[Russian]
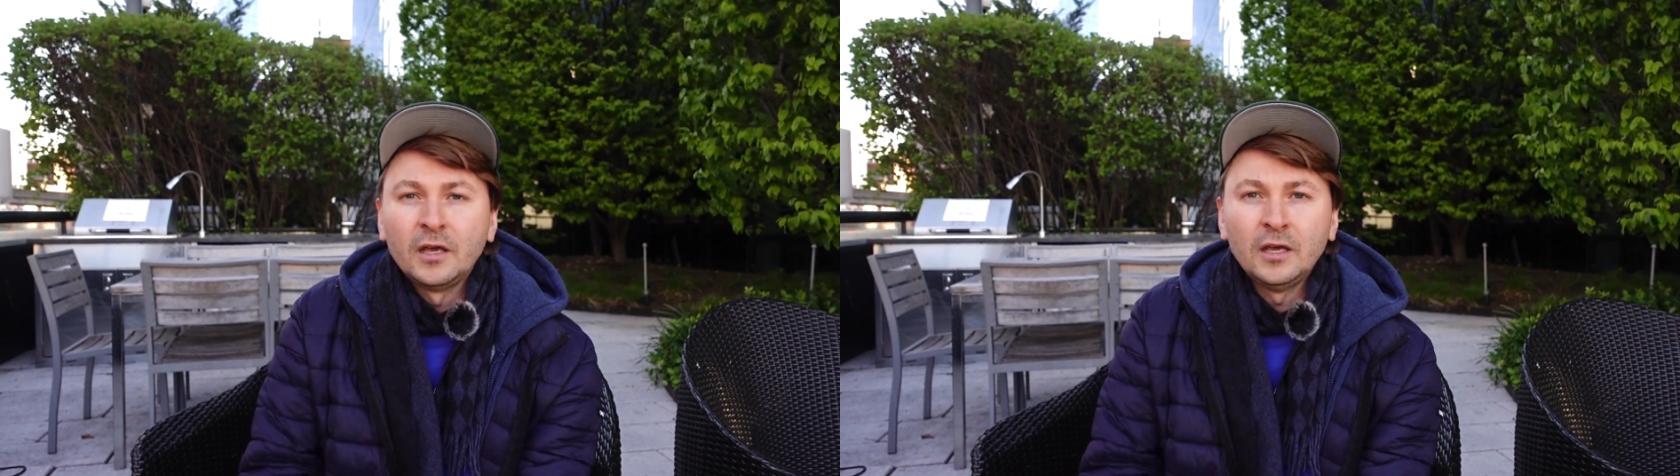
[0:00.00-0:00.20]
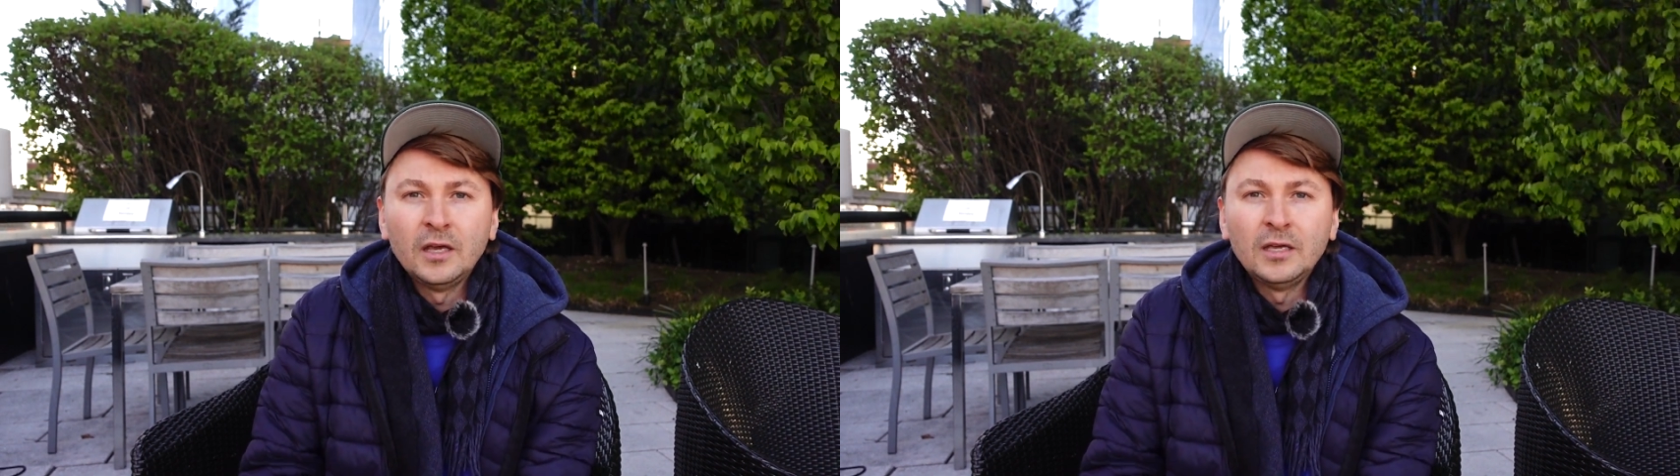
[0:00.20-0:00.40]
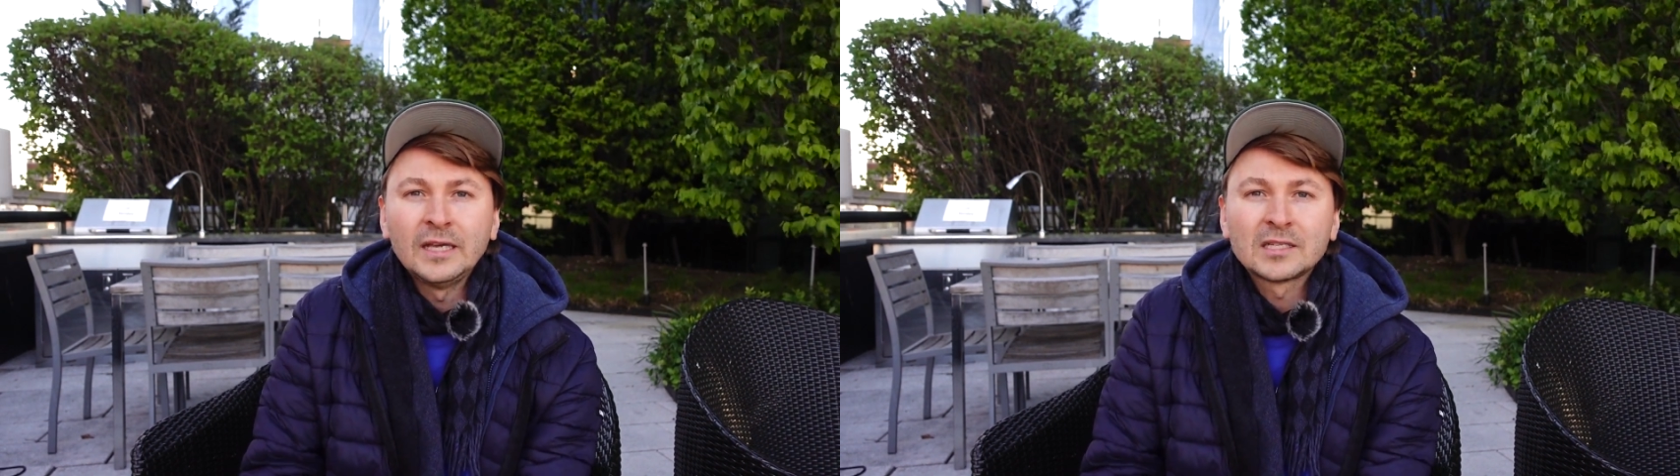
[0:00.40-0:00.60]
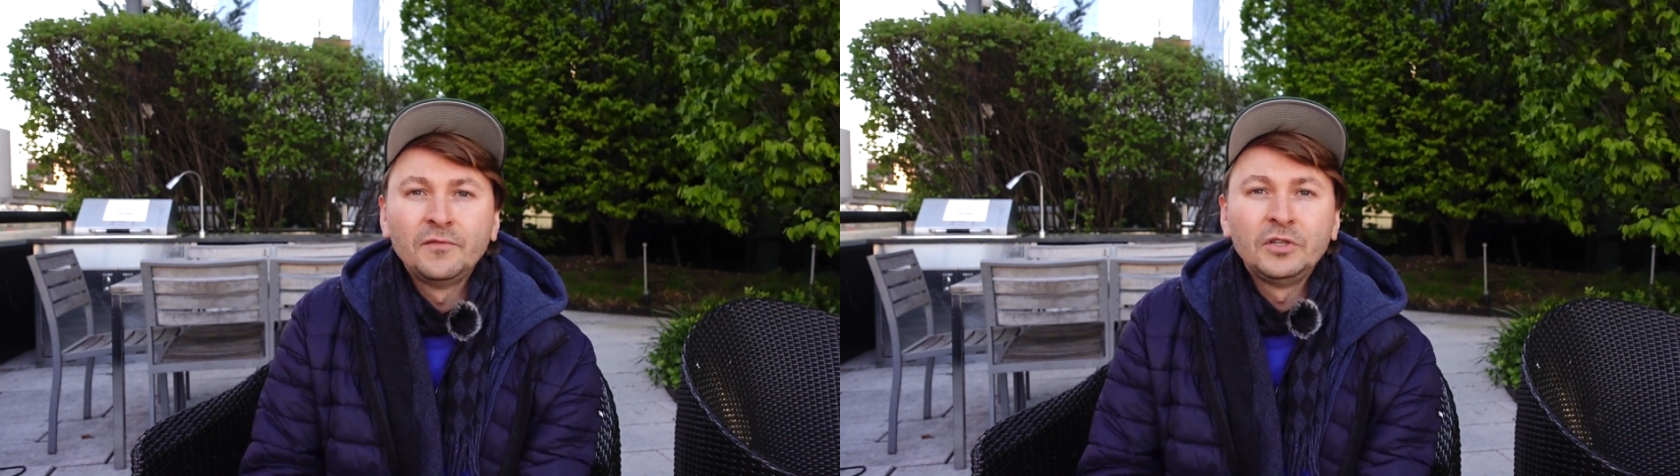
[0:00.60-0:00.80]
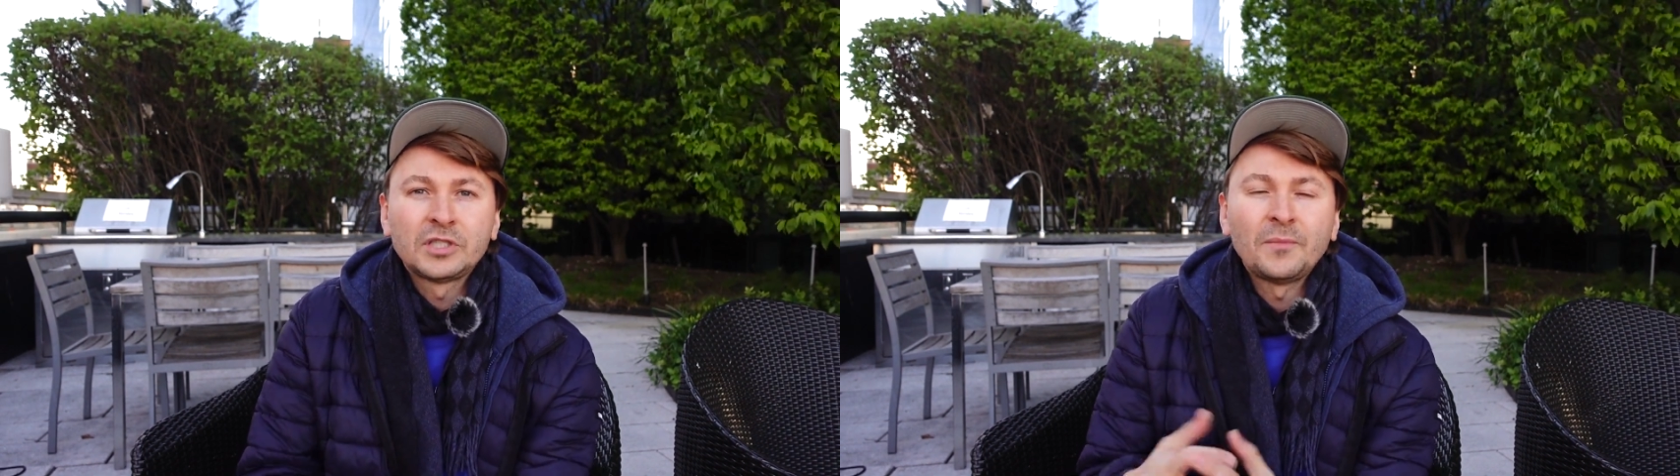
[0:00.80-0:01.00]
И
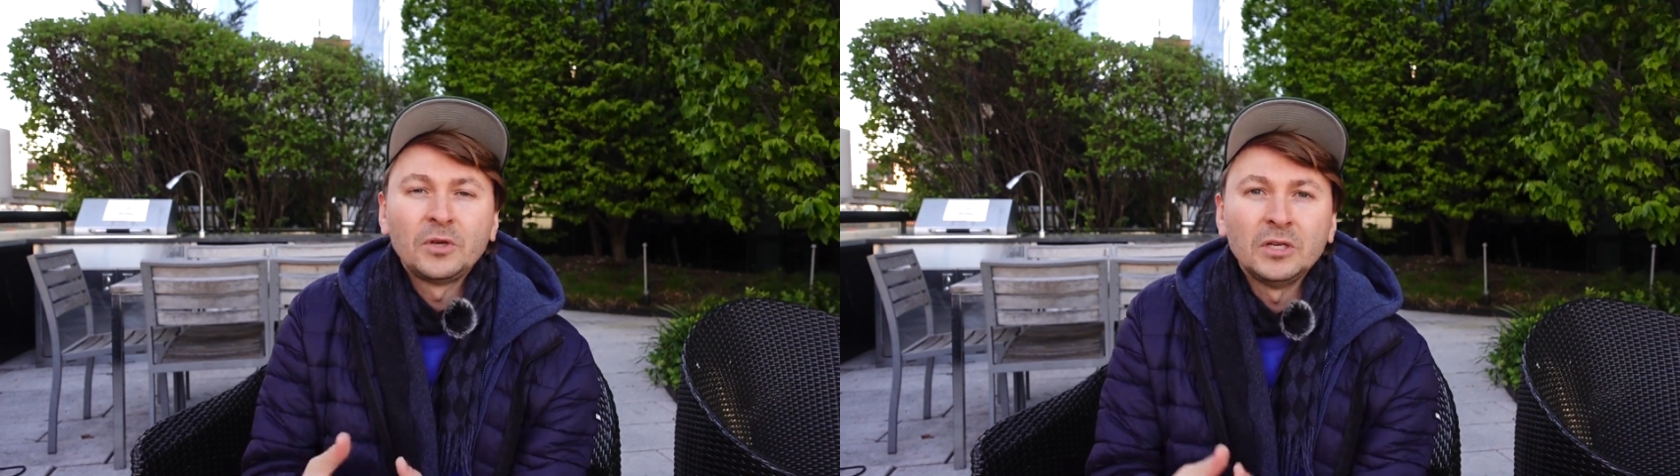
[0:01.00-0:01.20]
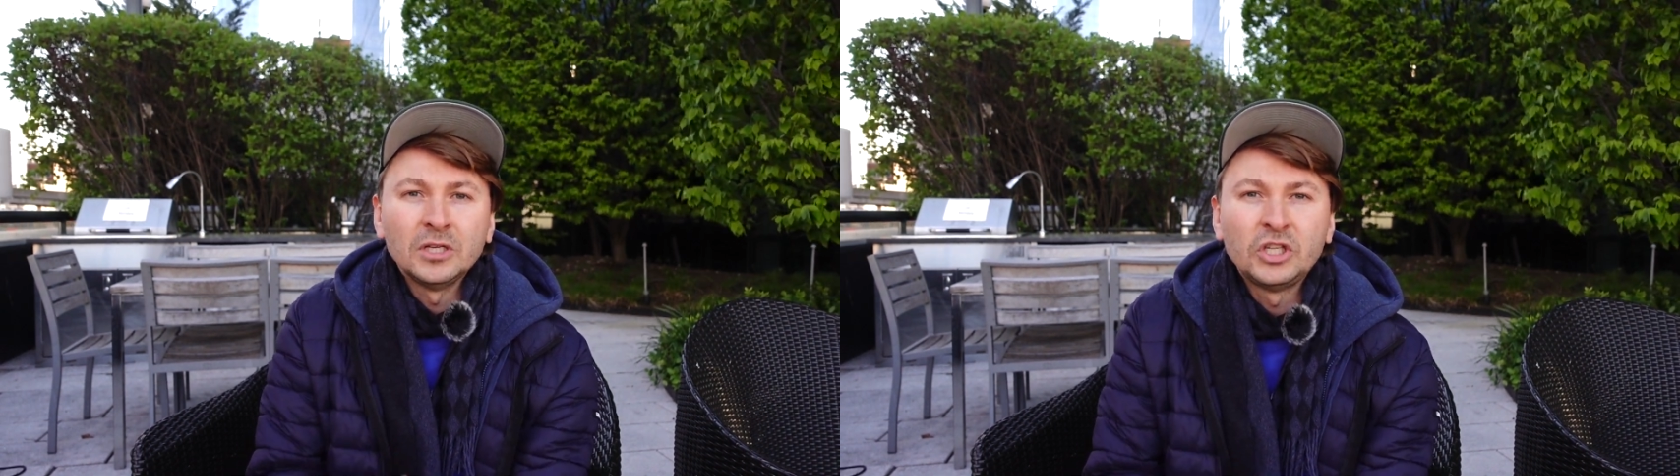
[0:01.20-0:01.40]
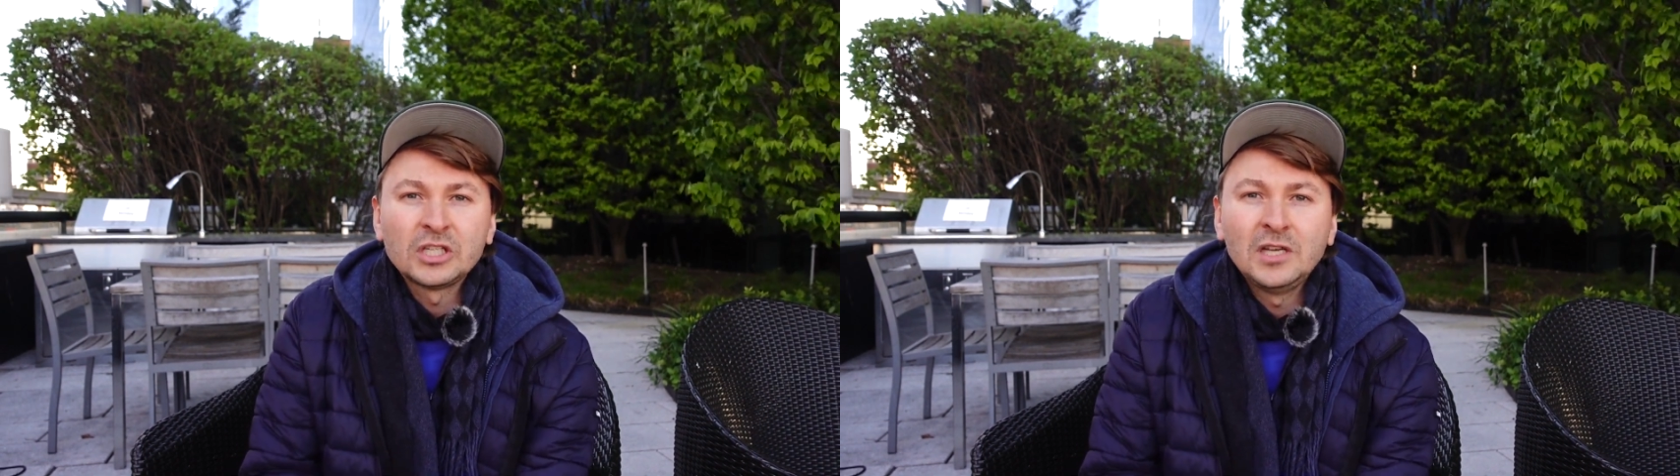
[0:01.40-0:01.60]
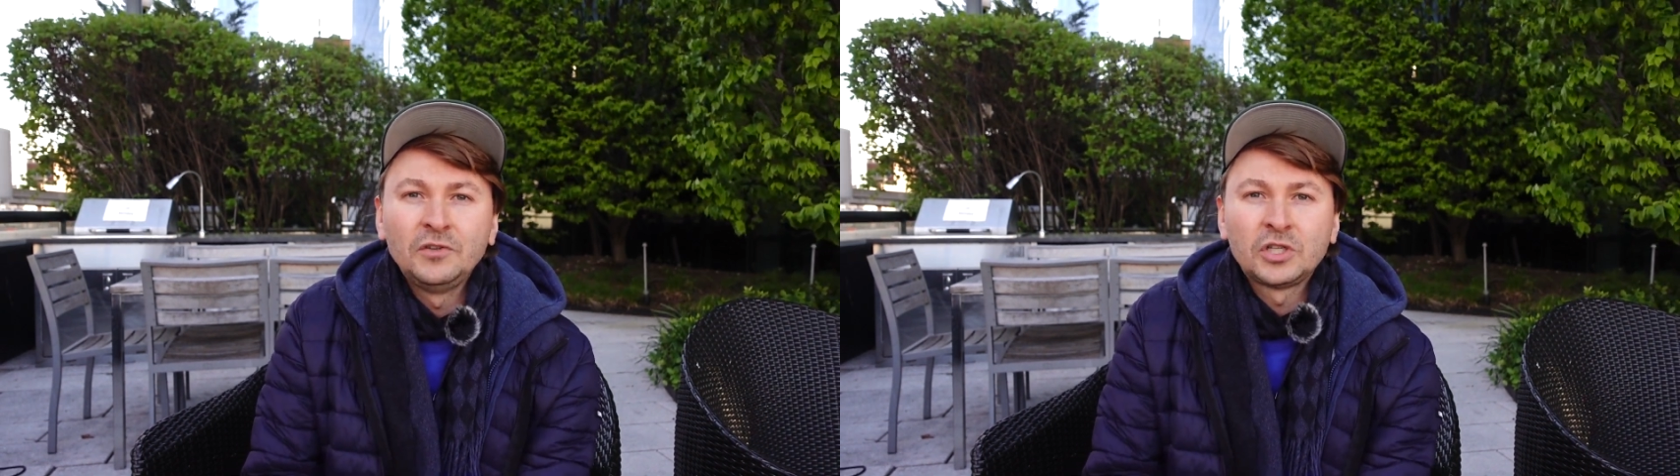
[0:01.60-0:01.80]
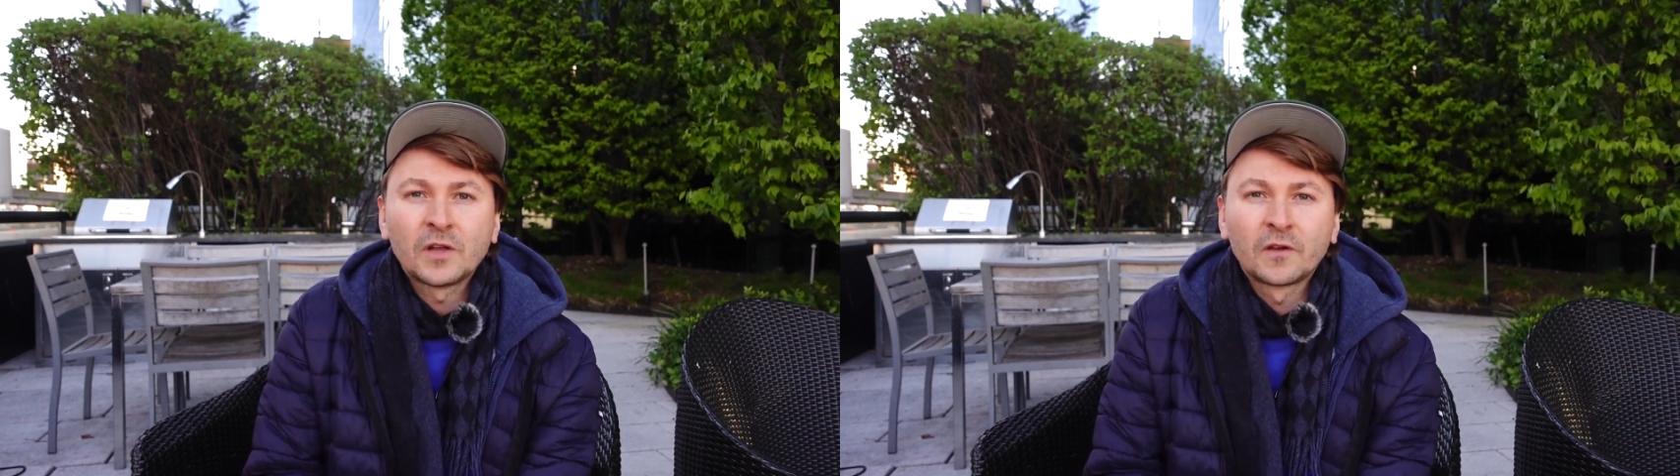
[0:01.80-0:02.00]
если вы самый
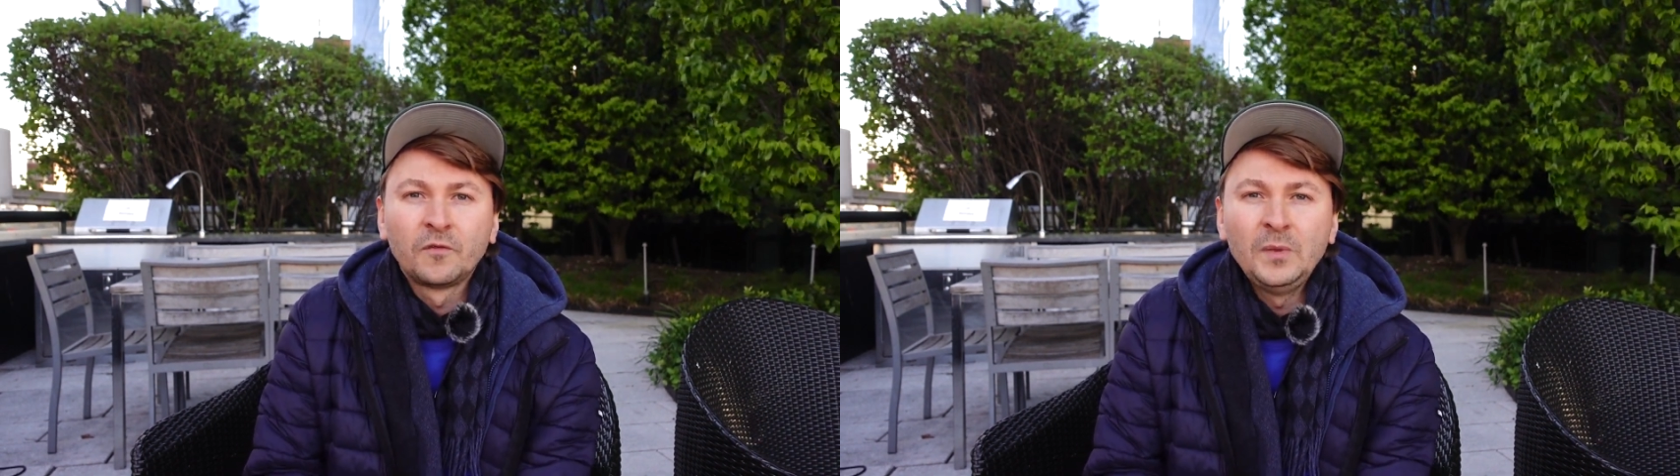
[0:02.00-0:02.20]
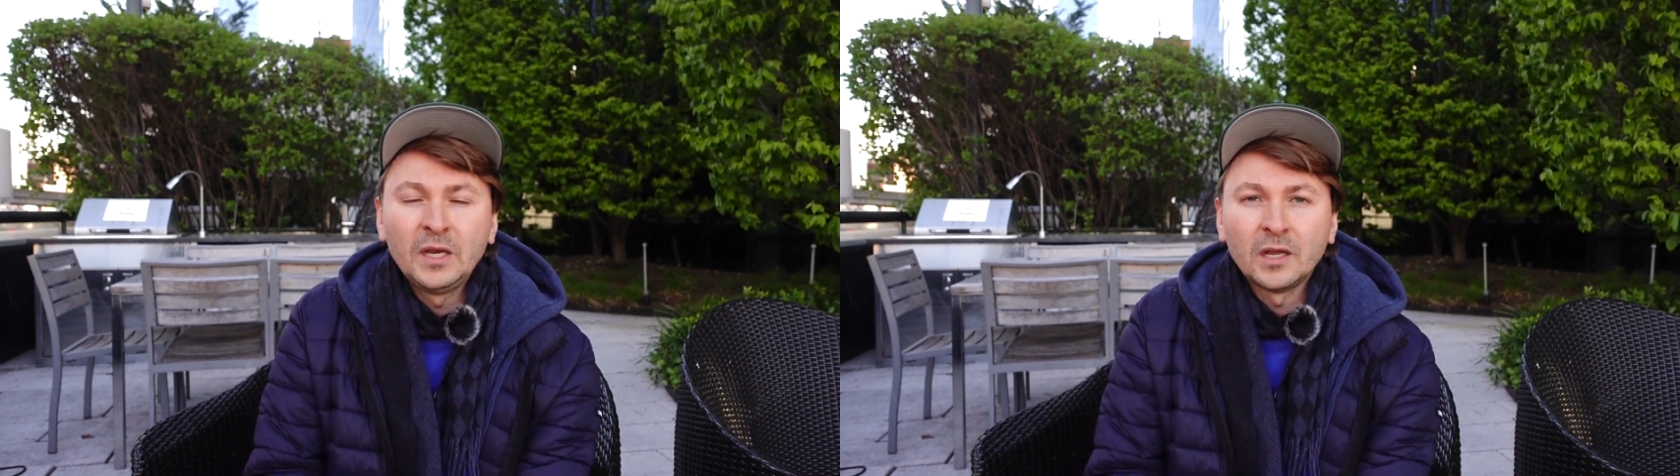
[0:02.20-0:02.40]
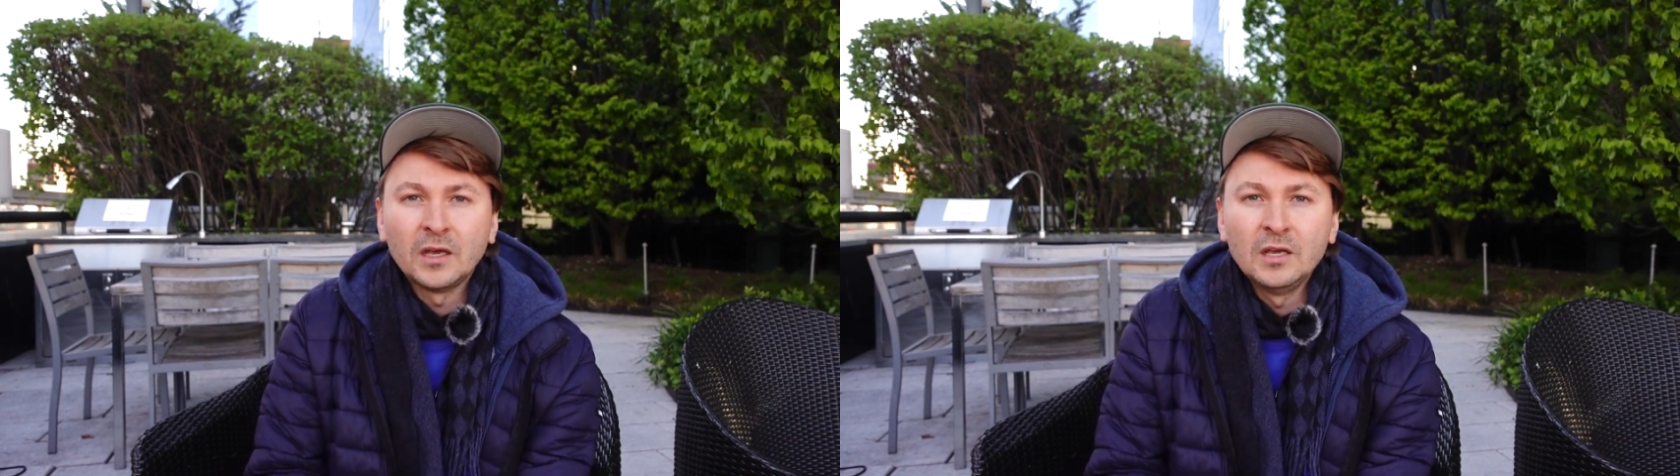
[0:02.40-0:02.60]
счастливый человек в мире,